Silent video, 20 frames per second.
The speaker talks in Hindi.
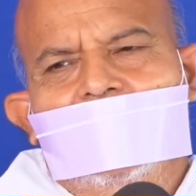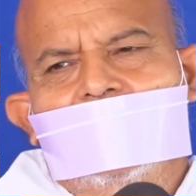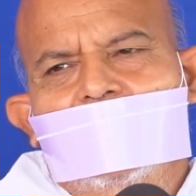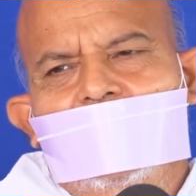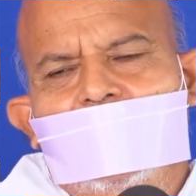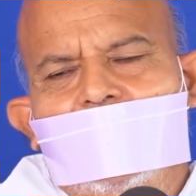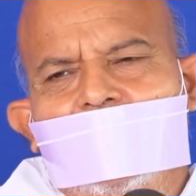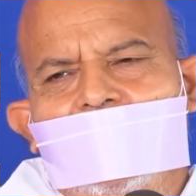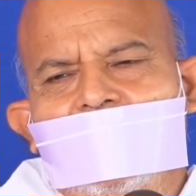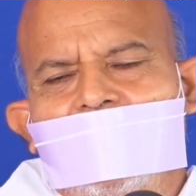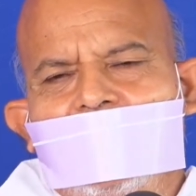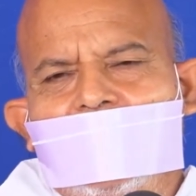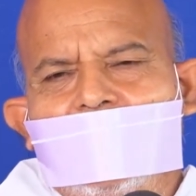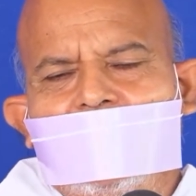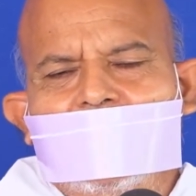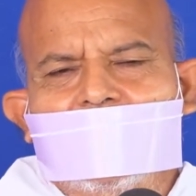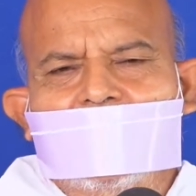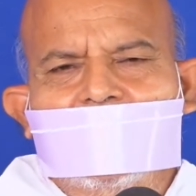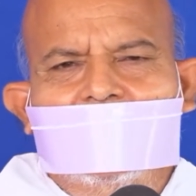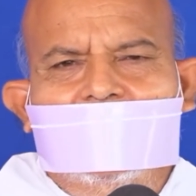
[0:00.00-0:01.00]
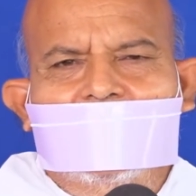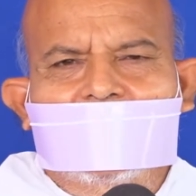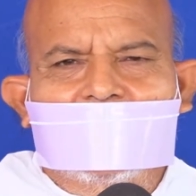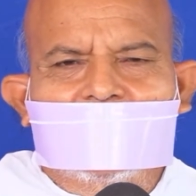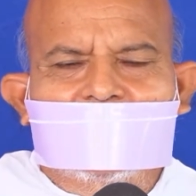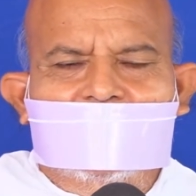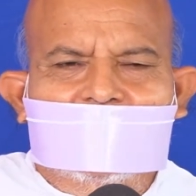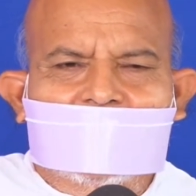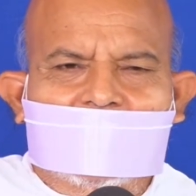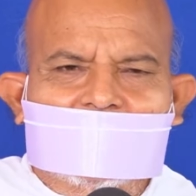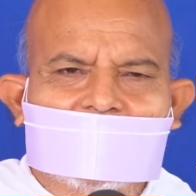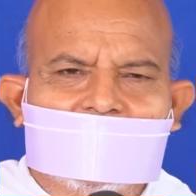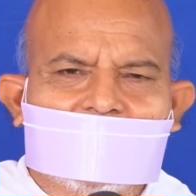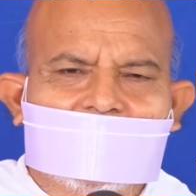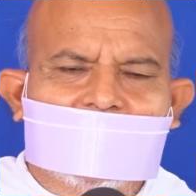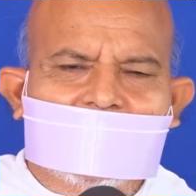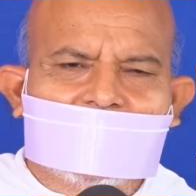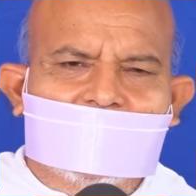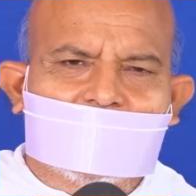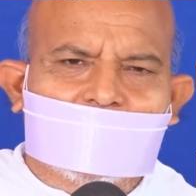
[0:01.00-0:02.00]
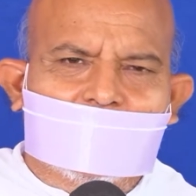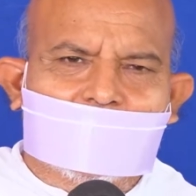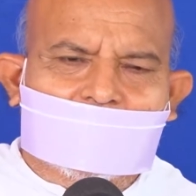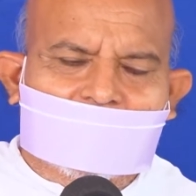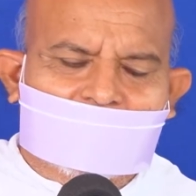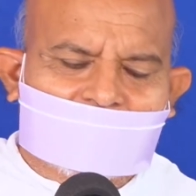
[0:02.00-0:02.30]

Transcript: तो जीवन की शैली और